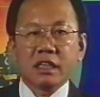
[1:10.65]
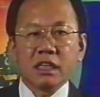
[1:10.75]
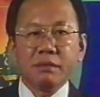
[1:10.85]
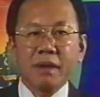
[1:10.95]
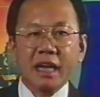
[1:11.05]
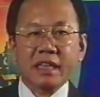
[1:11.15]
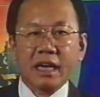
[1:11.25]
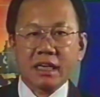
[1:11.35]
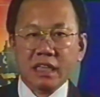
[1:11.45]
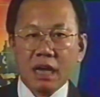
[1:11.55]
ถือแม้แต่
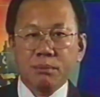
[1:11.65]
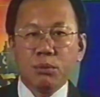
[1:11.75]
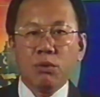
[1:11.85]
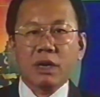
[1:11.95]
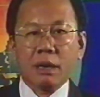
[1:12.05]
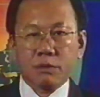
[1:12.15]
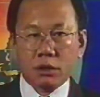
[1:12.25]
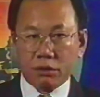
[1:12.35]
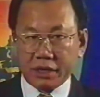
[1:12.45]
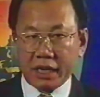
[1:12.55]
กระทั่งผู้ขับรถ
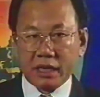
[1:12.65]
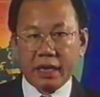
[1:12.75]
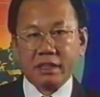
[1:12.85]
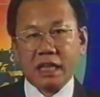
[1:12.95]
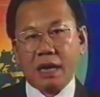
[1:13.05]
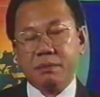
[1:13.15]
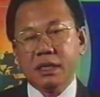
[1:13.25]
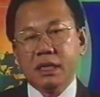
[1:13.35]
โรงเรียนเองก็ตาม